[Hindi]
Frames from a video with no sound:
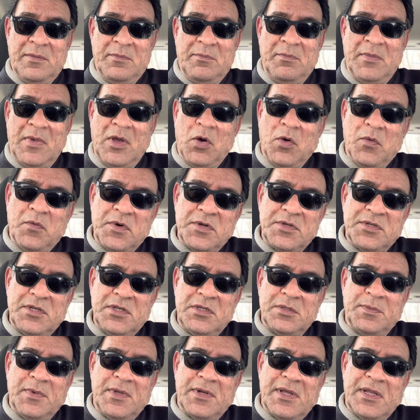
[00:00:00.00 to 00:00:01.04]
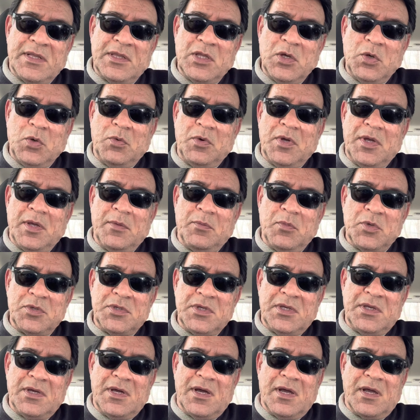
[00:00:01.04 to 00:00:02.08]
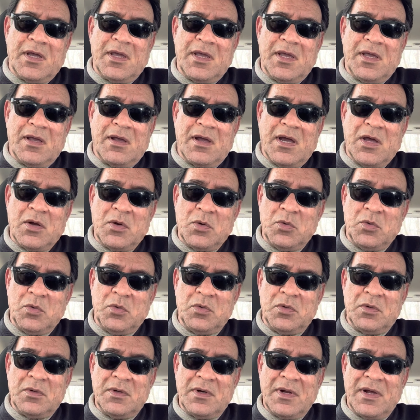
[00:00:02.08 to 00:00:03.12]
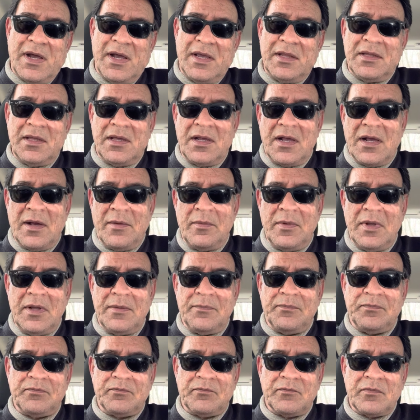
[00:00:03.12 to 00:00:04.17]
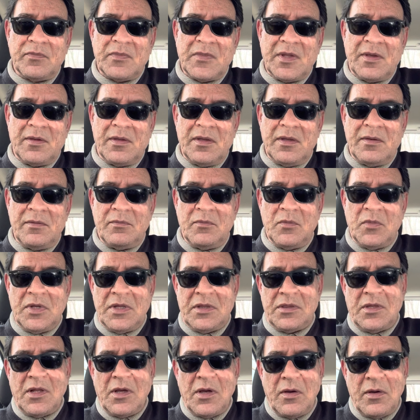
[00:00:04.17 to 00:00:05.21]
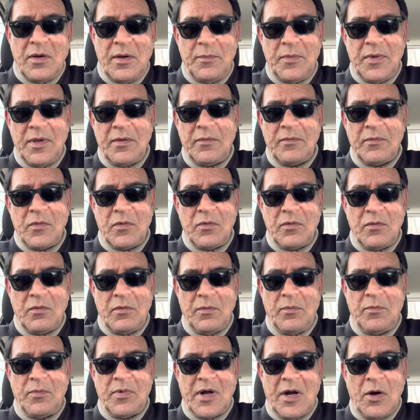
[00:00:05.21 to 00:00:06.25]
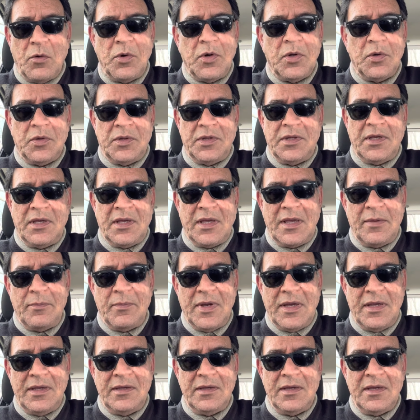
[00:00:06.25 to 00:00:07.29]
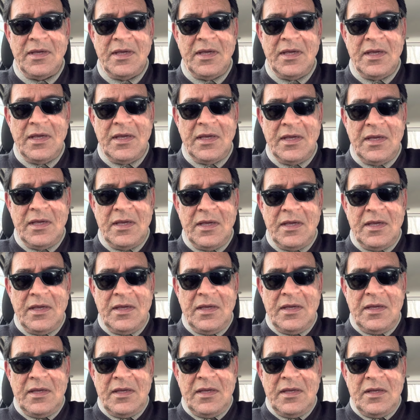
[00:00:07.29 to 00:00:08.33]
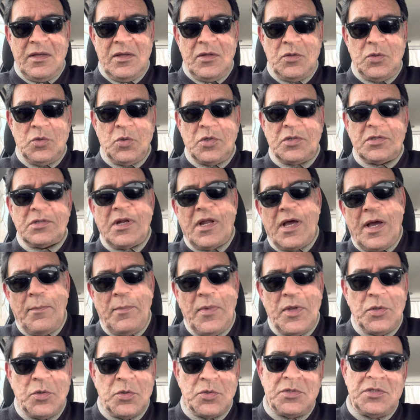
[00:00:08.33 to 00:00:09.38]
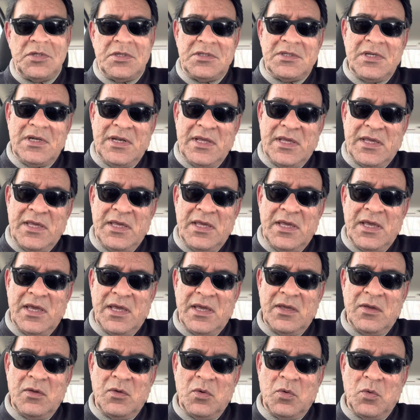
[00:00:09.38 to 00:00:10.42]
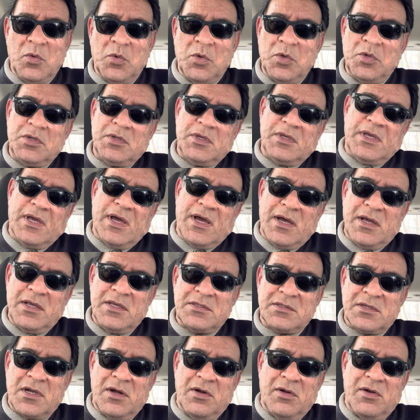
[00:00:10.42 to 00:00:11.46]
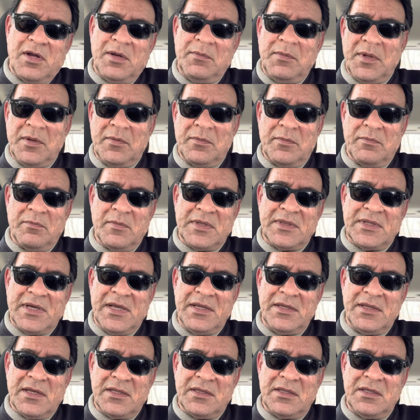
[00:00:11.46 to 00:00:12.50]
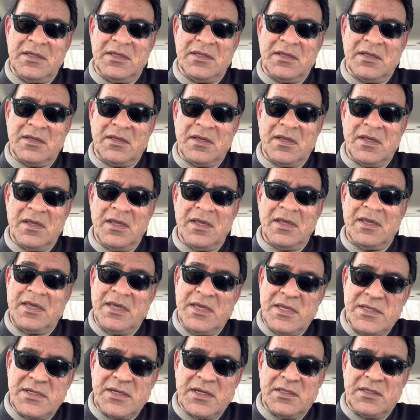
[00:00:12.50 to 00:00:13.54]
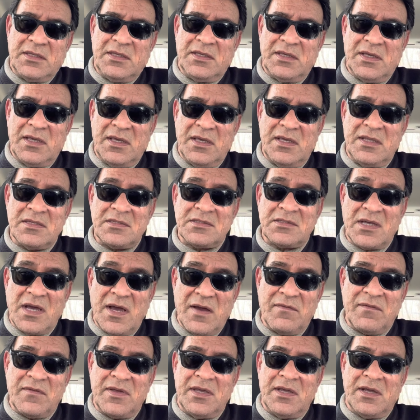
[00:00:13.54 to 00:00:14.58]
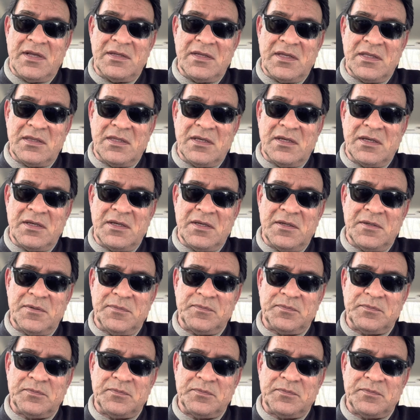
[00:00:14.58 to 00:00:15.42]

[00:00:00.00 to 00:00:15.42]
मैं ओवरसीज़ में रहते हुए मुझे यहाँ के कानून कायदे का इतना हमें प्राउड होते हैं कि भाई जो इस्लाम में जो चीज़ें लिखी हैं वो यहाँ इस कंट्री में बताई जाती हैं की जाती हैं इंसाफ किया जाता है